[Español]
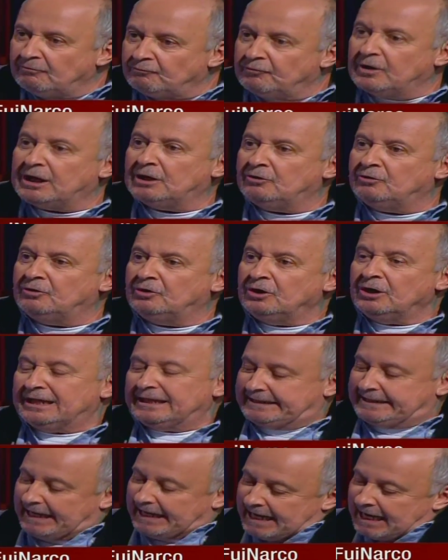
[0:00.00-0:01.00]
el vuelo
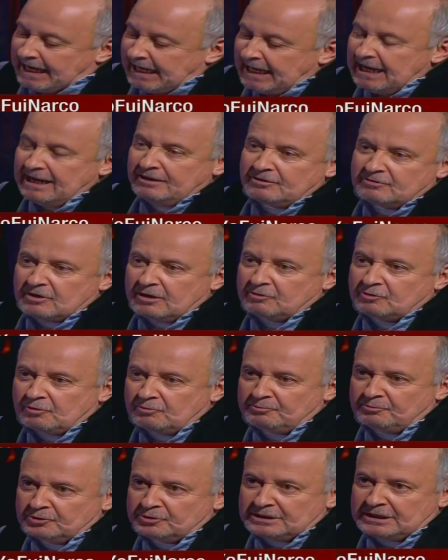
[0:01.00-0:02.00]
tenerles el
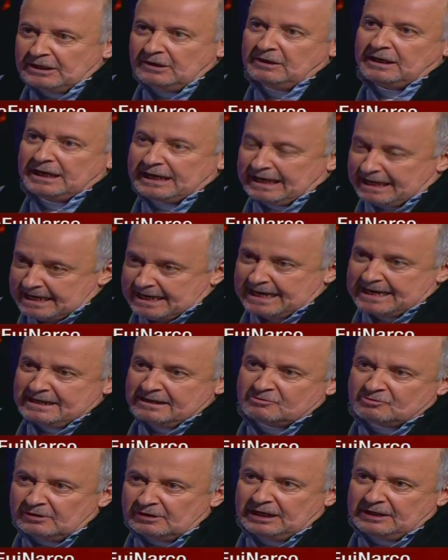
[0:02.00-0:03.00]
combustible, que
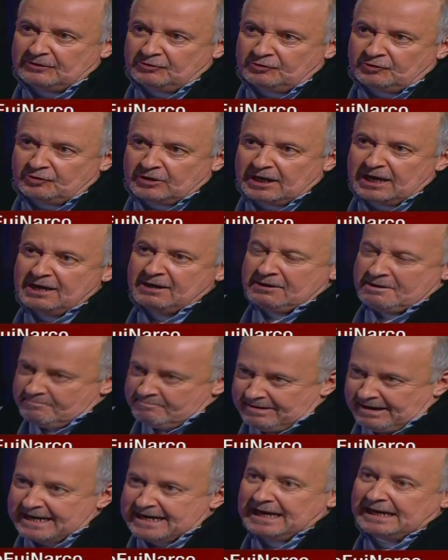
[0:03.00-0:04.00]
llegaran con la droga,
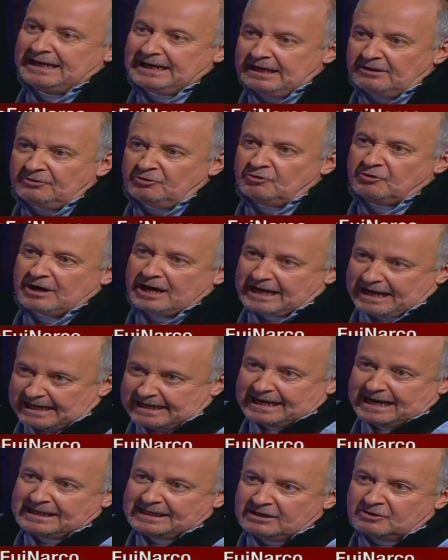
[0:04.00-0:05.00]
bajar la droga,
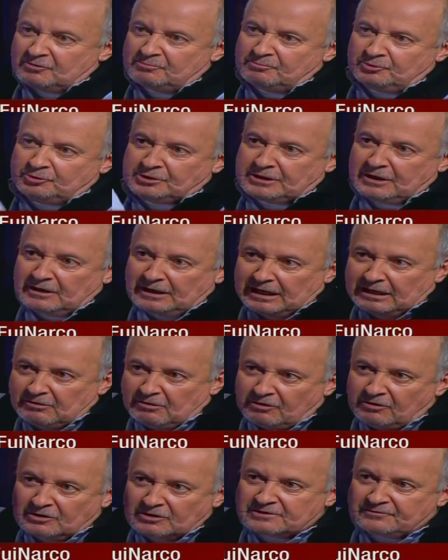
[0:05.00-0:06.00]
cargar de combustible, que
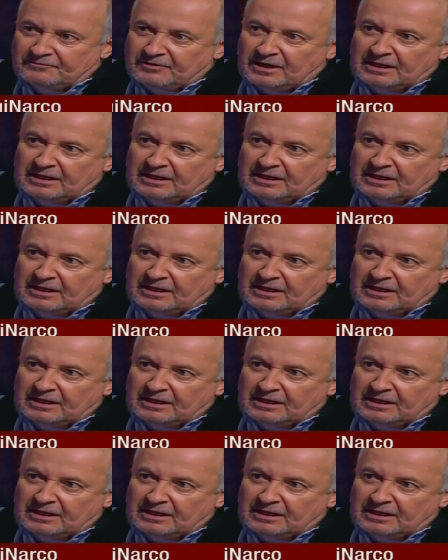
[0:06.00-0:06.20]
los aviones se